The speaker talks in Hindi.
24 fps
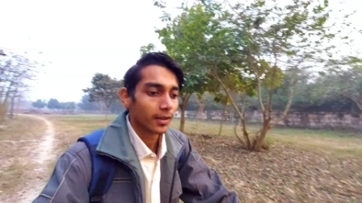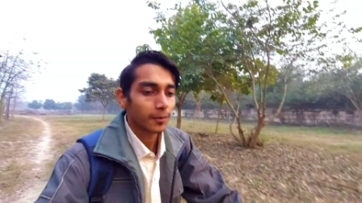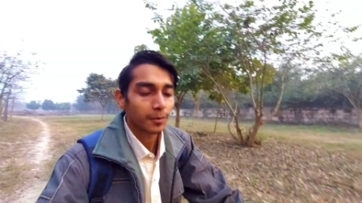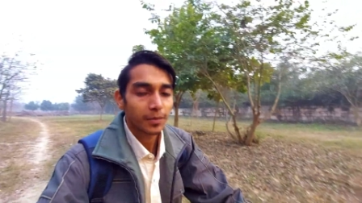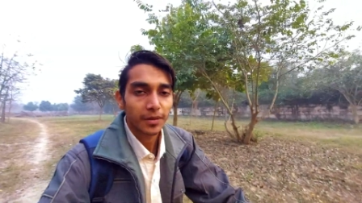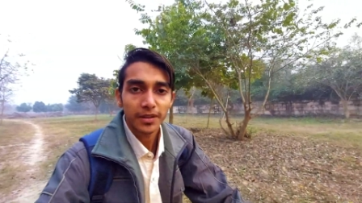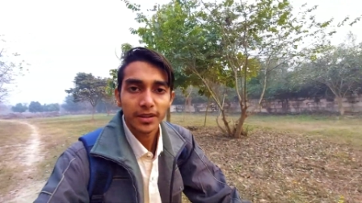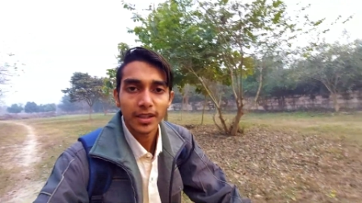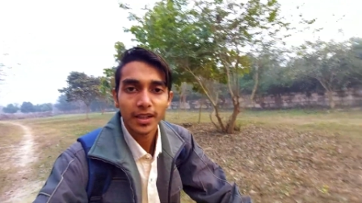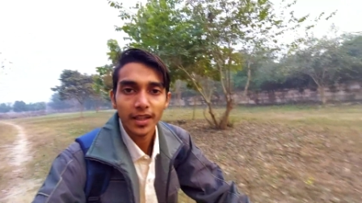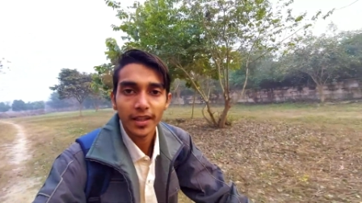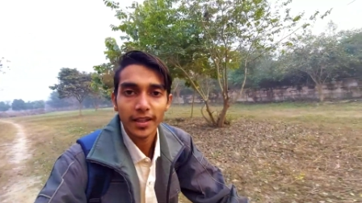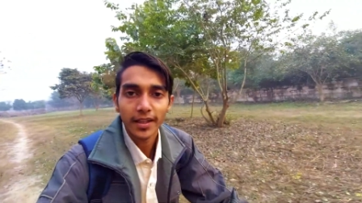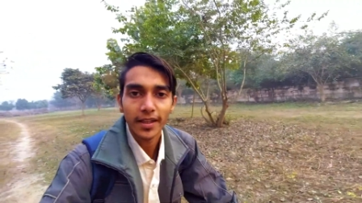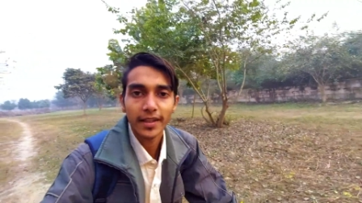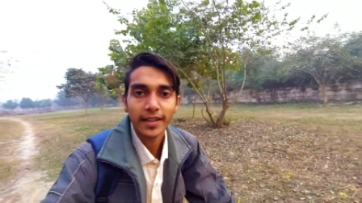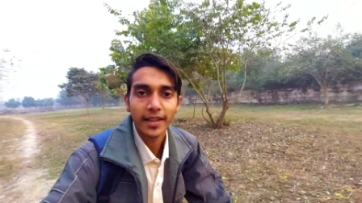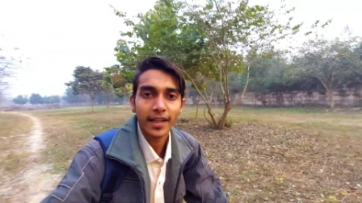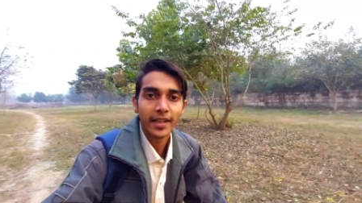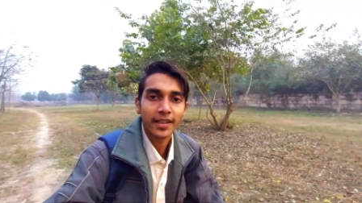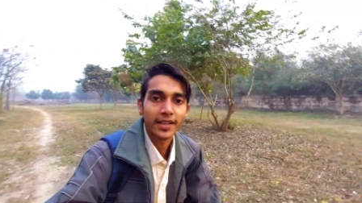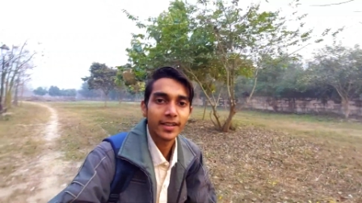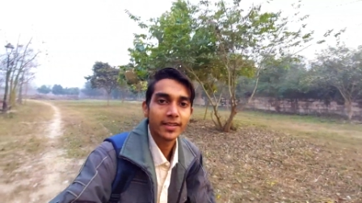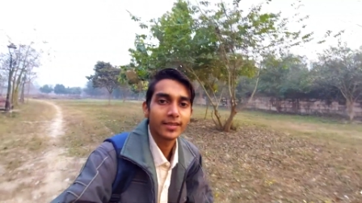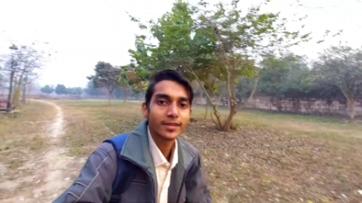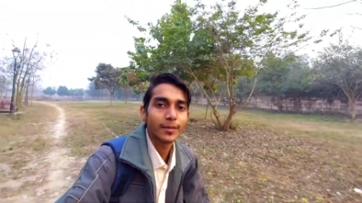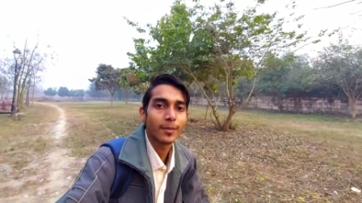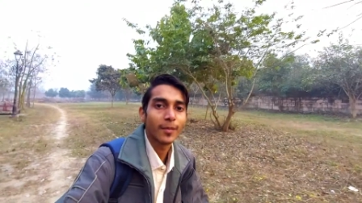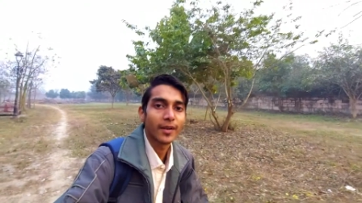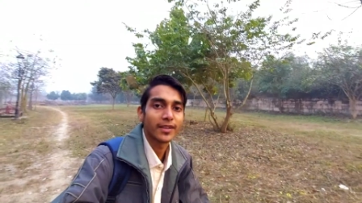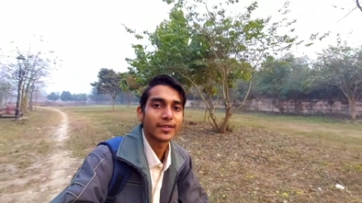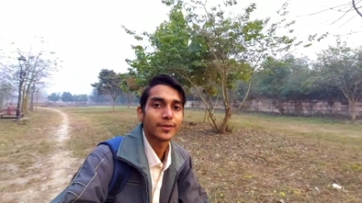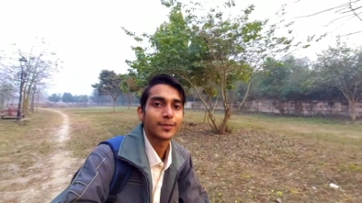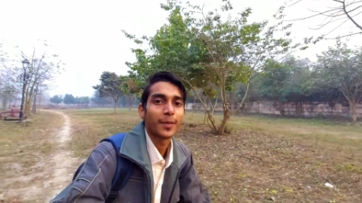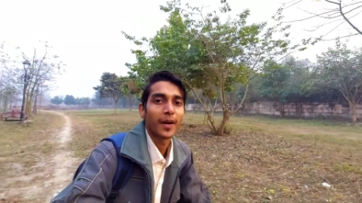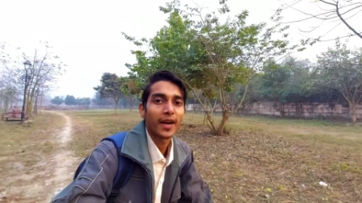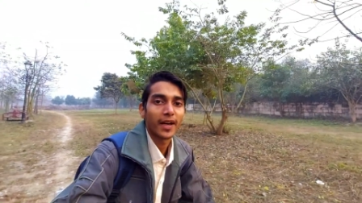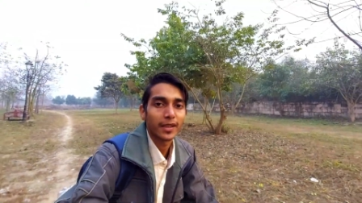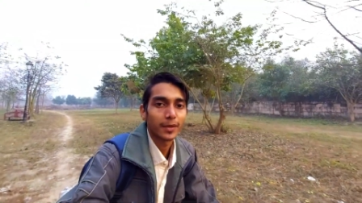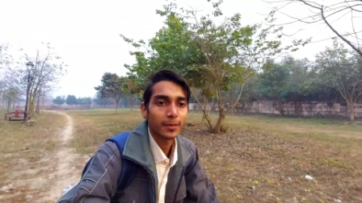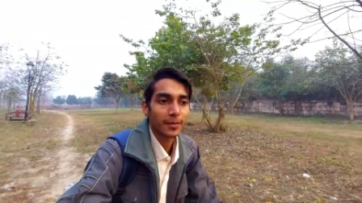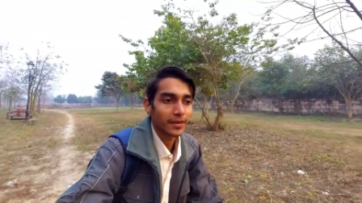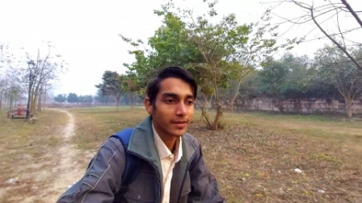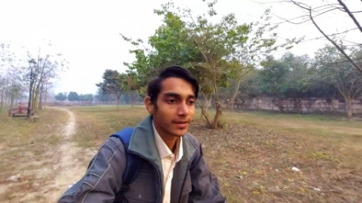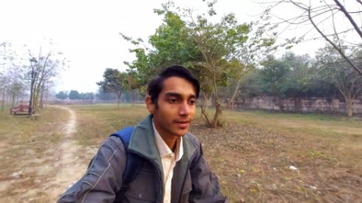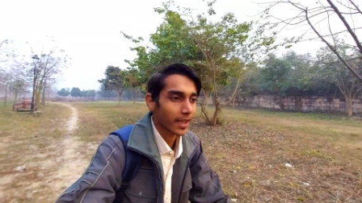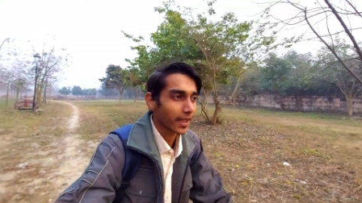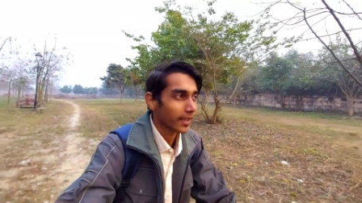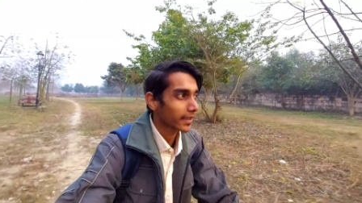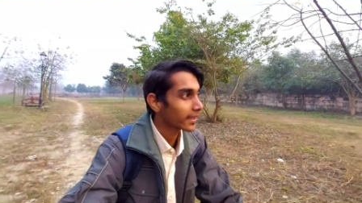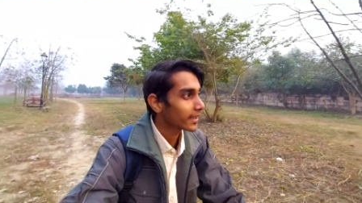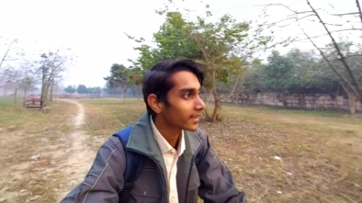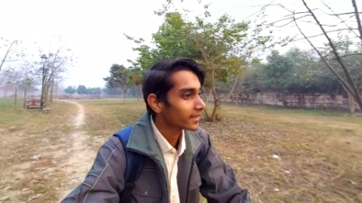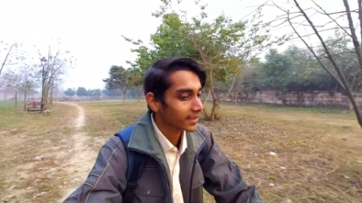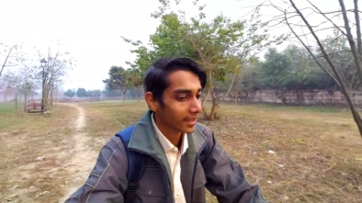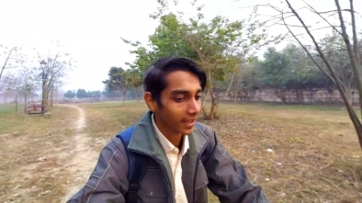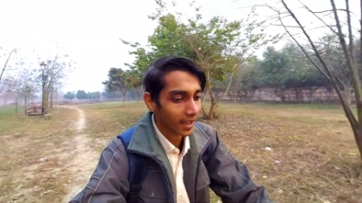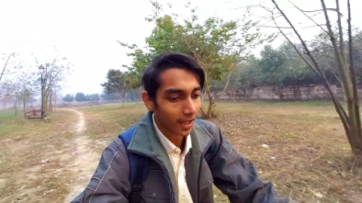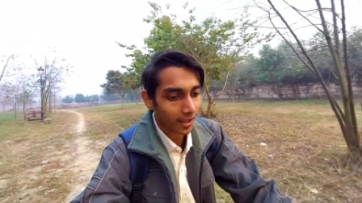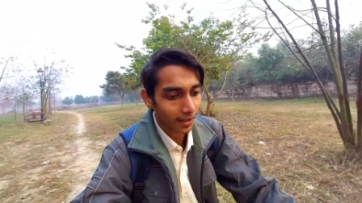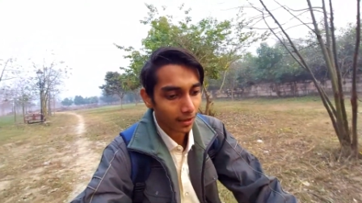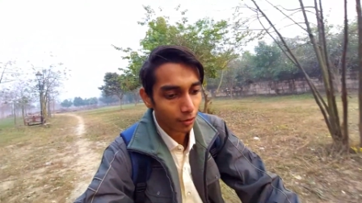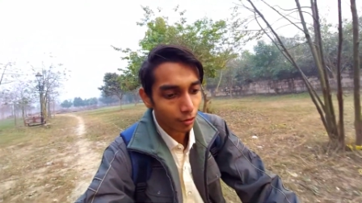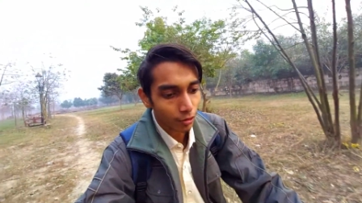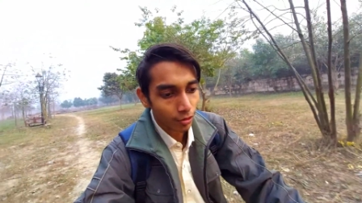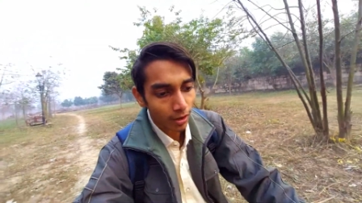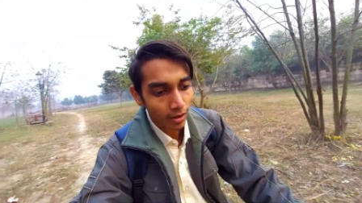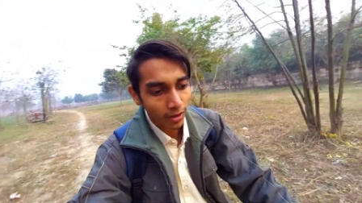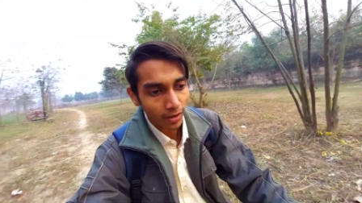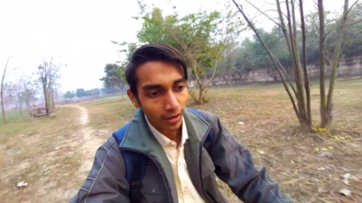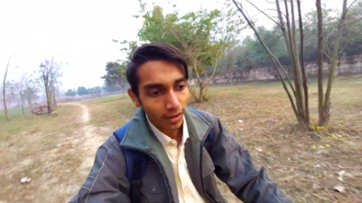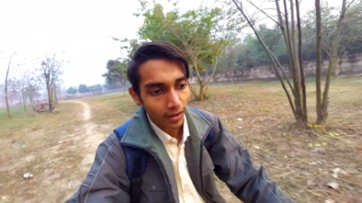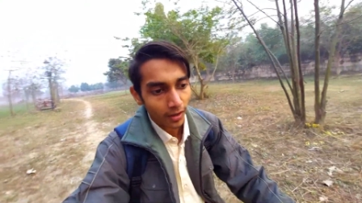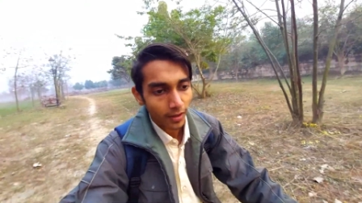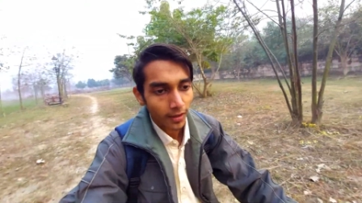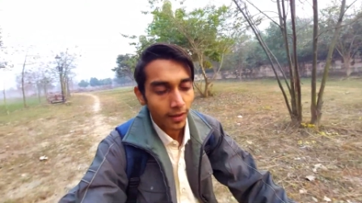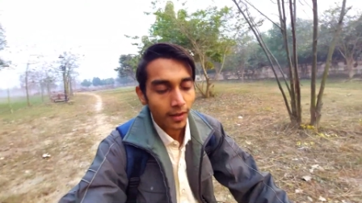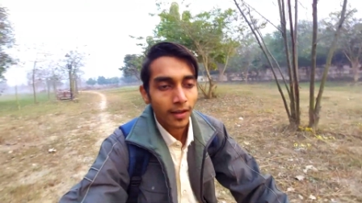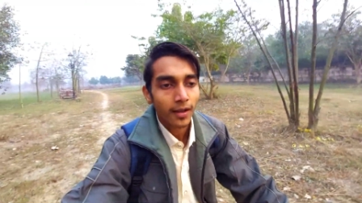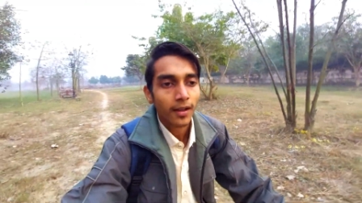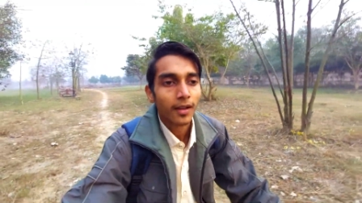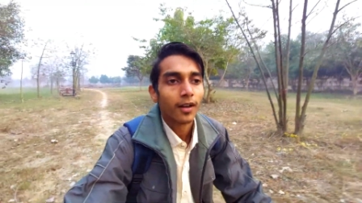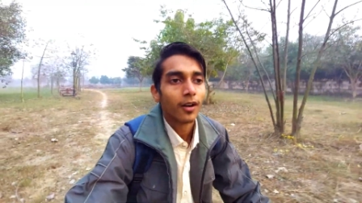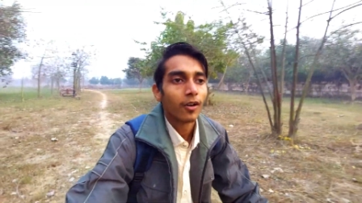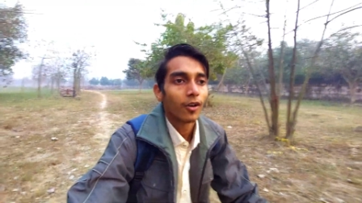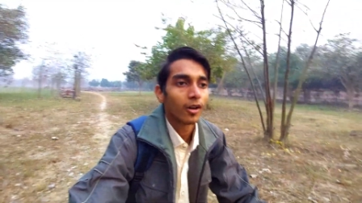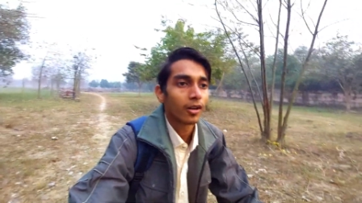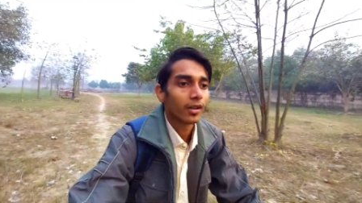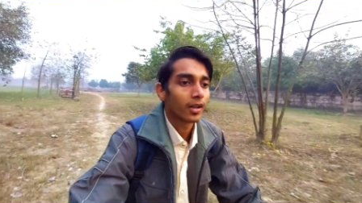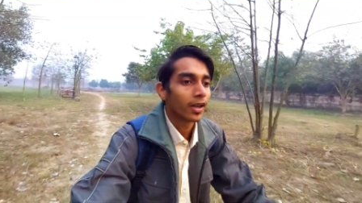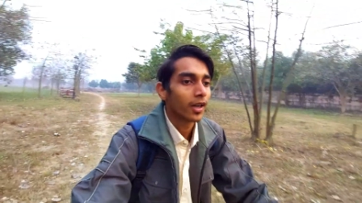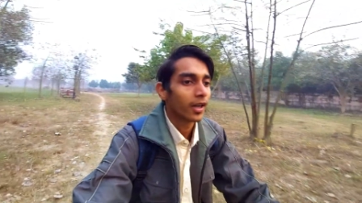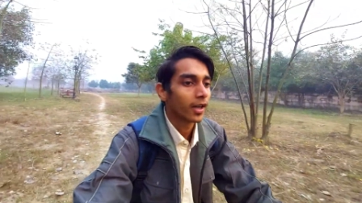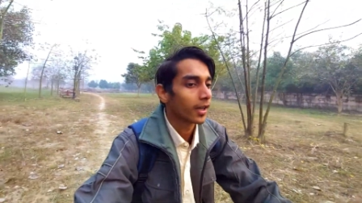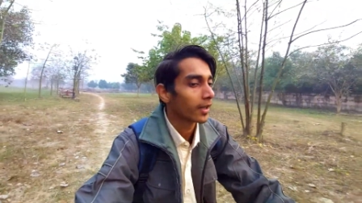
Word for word: पिछले एक घंटे से मैं इस पार्क में साइकिल चला रहा हूँ और